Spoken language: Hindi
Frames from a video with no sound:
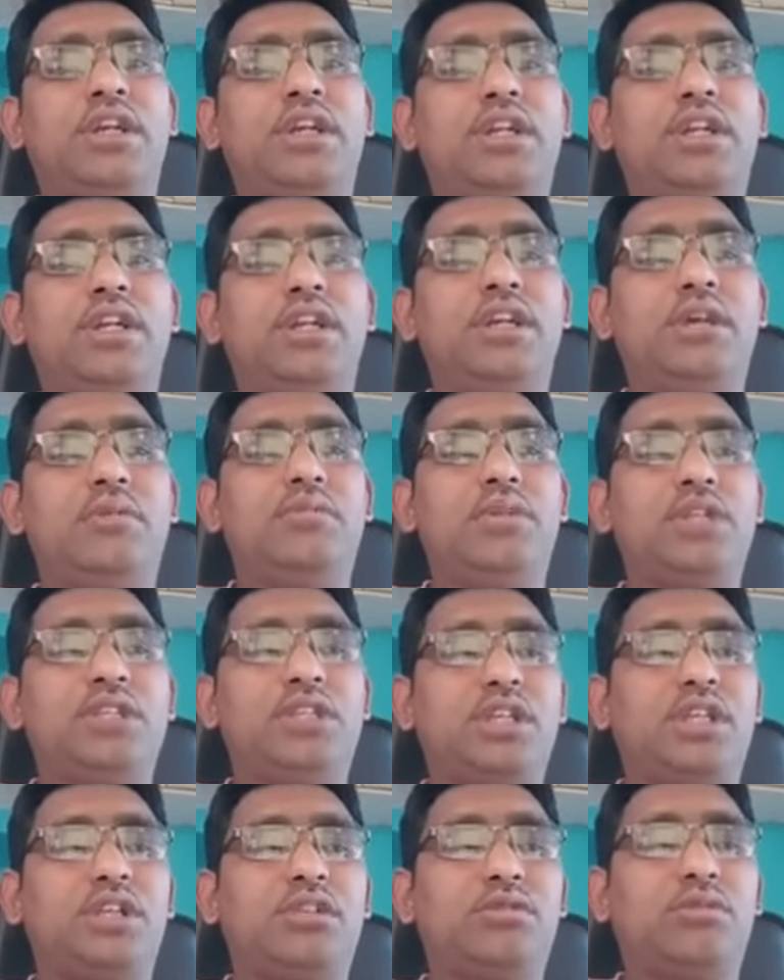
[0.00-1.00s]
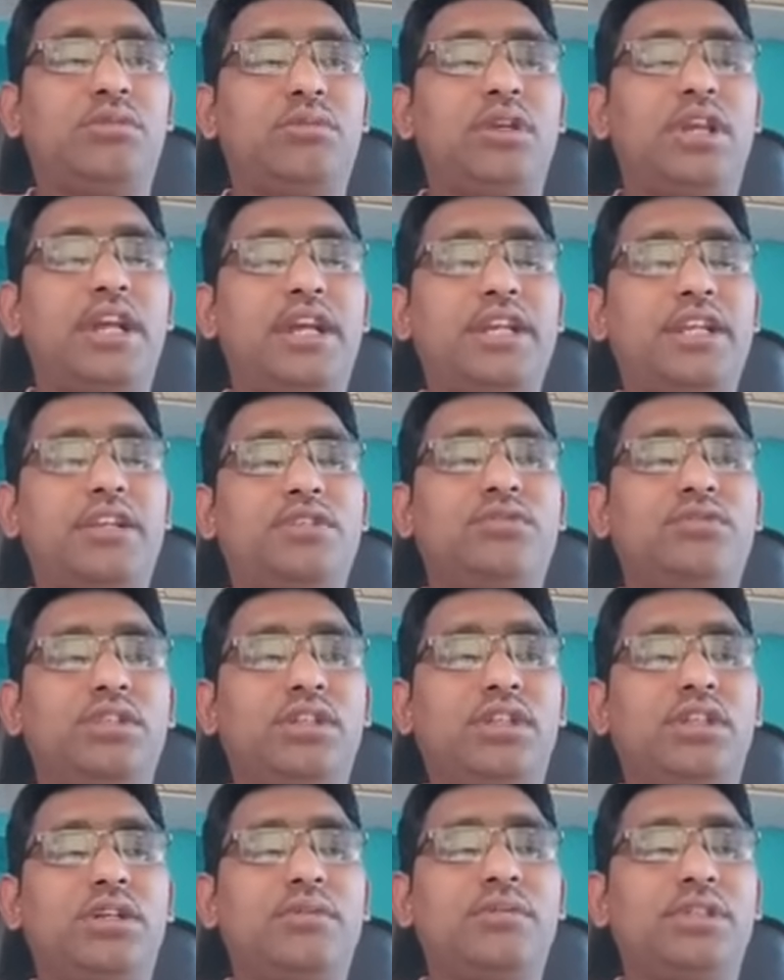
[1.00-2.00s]
डी है मिस्र तो हमें राइट आंसर
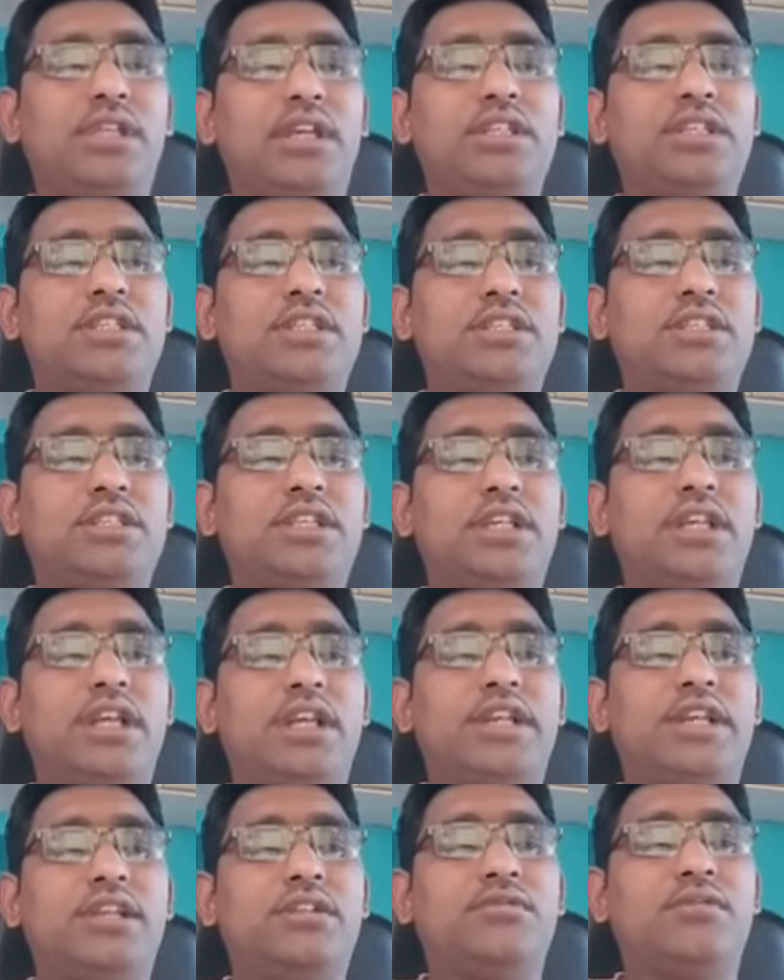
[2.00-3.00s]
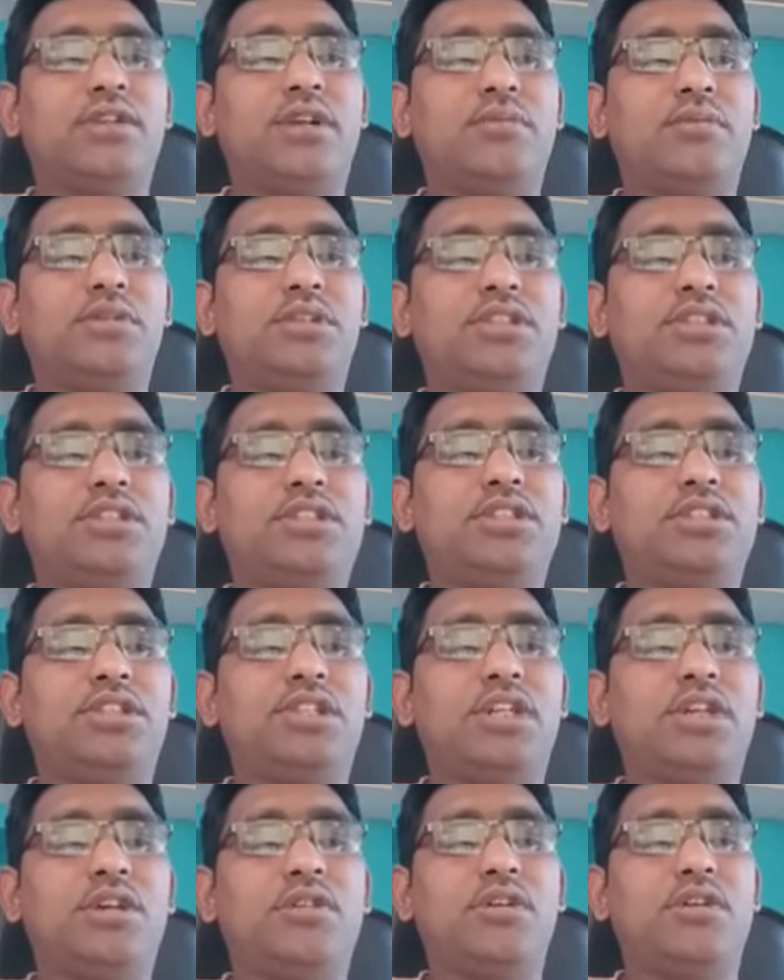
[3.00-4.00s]
करके बताएं इसका सही राइट आंसर आपकी दृष्टि
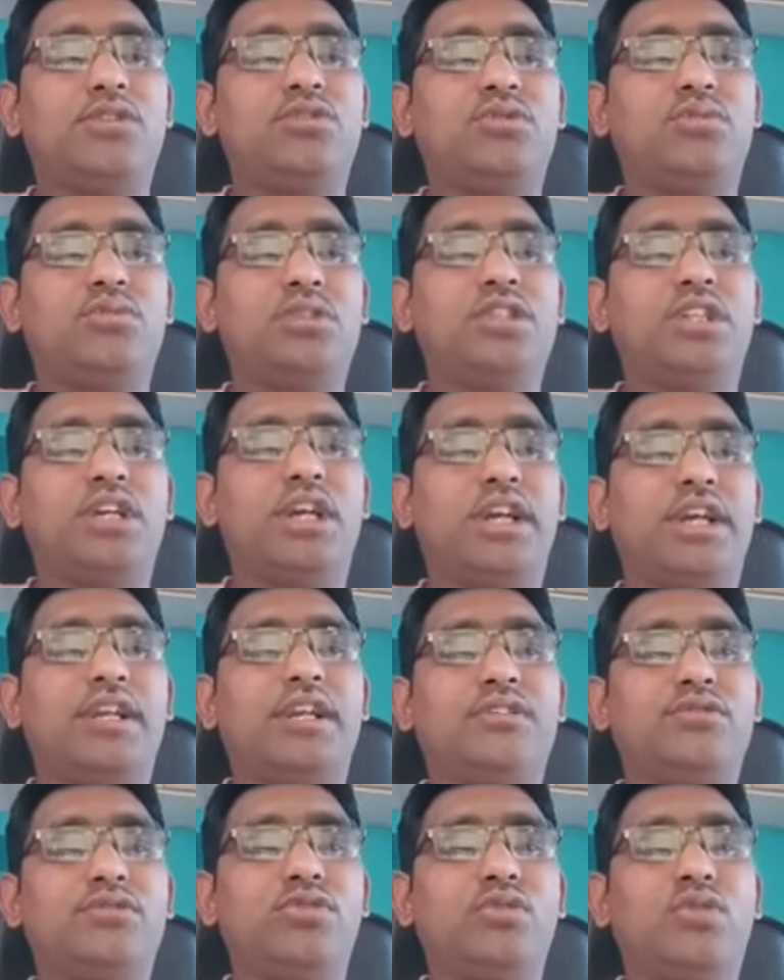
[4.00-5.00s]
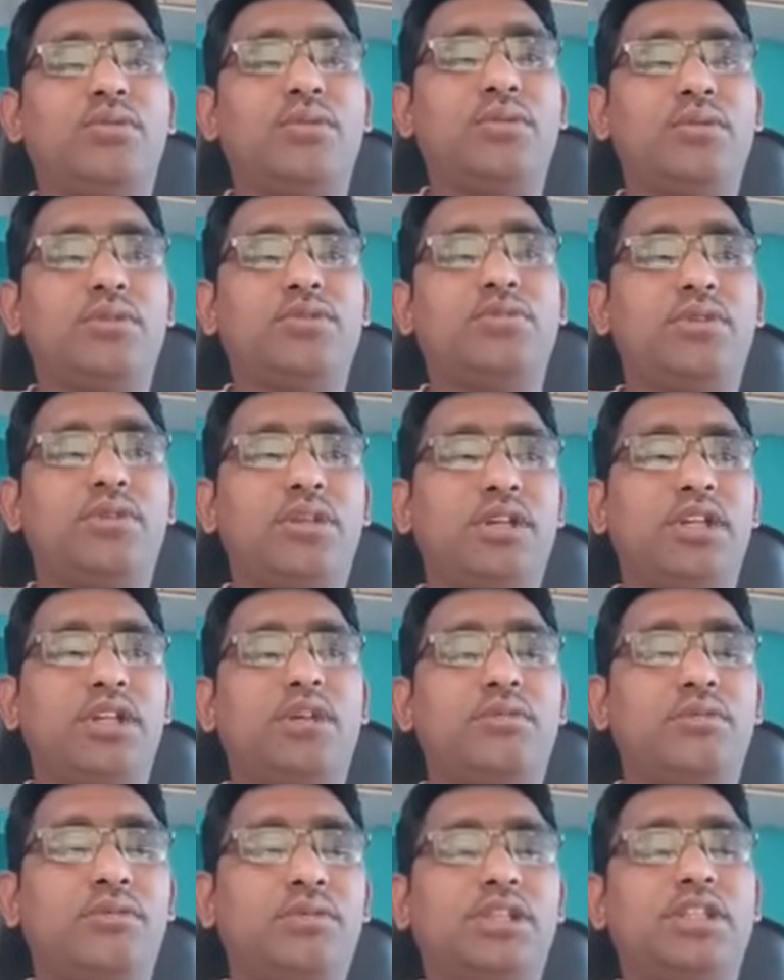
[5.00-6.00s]
से क्या होगा जो भी इसका राइट आंसर कॉमेंट बॉक्स में करके
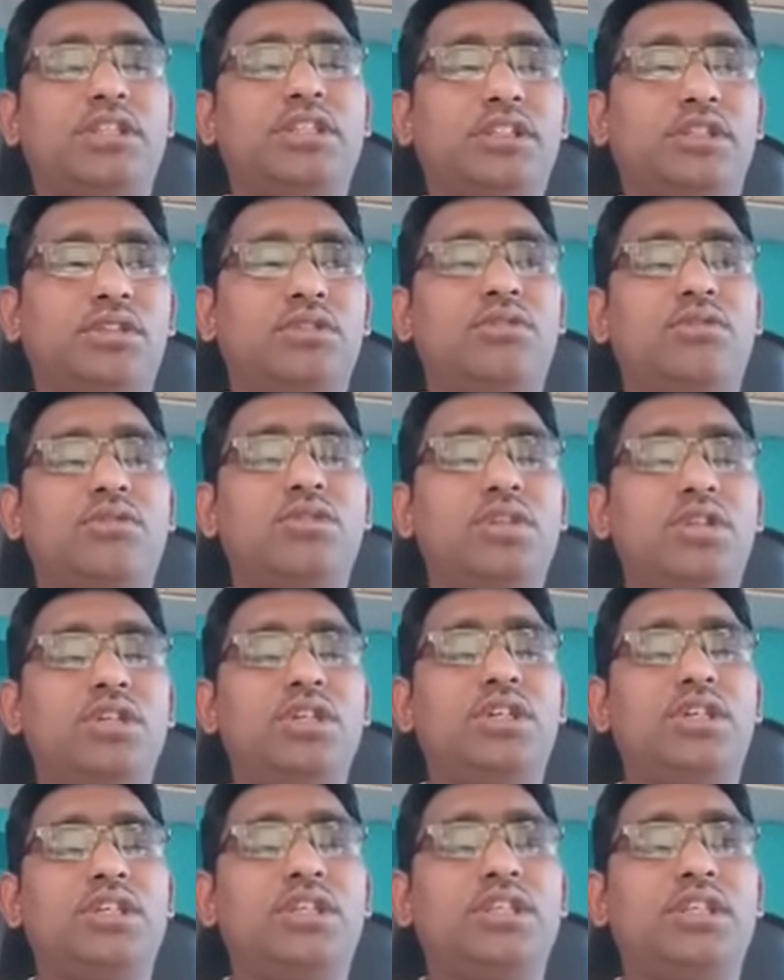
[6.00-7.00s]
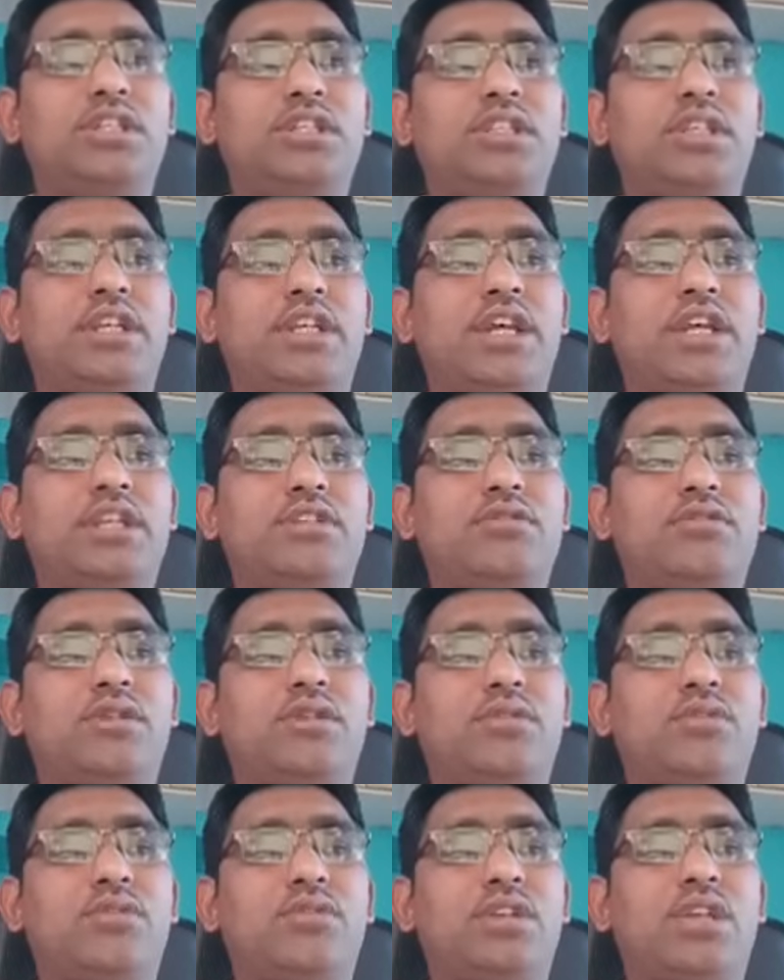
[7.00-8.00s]
हमें बता सकते हो इसका सही आंसर
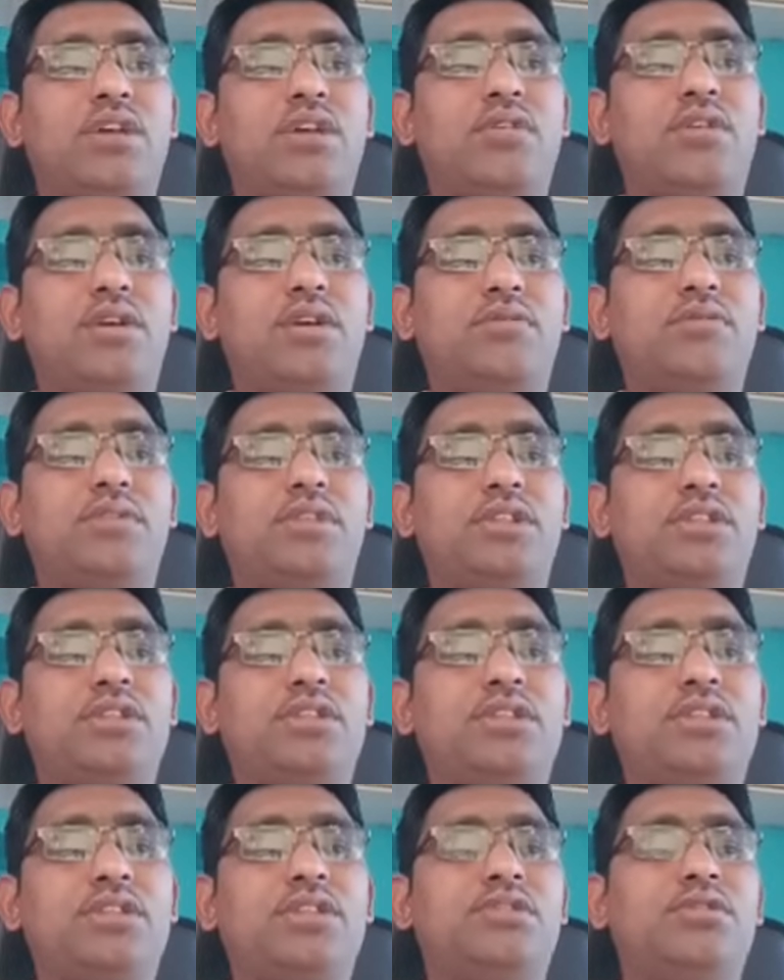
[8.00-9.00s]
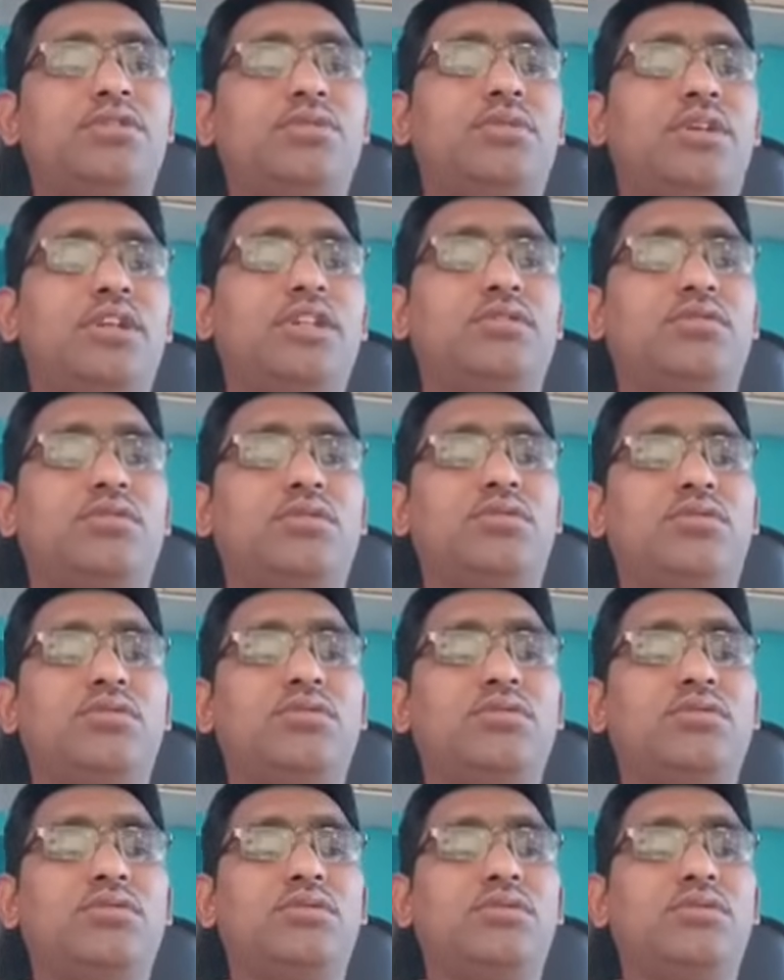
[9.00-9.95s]
है वो क्या होगा आपकी दृष्टि से जो भी आंसर हो